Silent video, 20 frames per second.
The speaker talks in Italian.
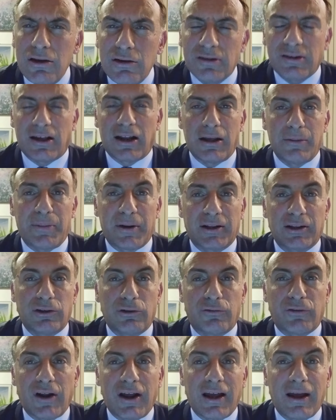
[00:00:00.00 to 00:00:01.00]
Io sarei
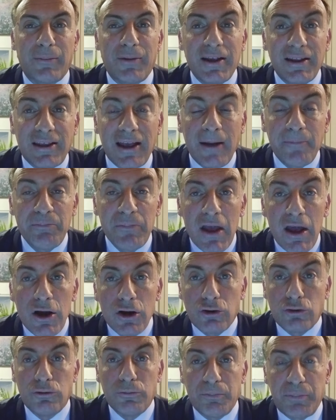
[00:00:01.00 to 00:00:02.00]
partito francamente
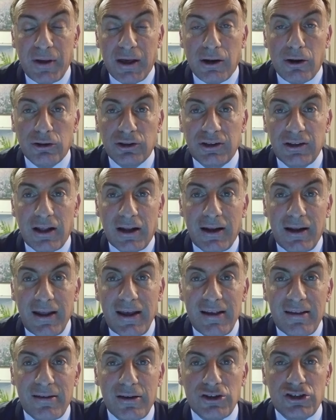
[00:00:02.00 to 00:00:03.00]
con Pierotti
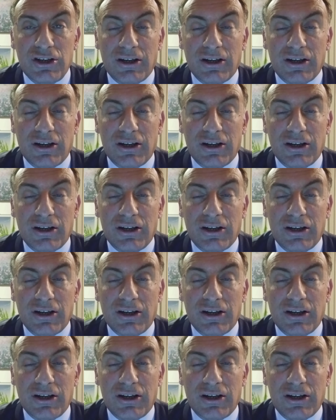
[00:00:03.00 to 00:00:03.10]
dall'inizio,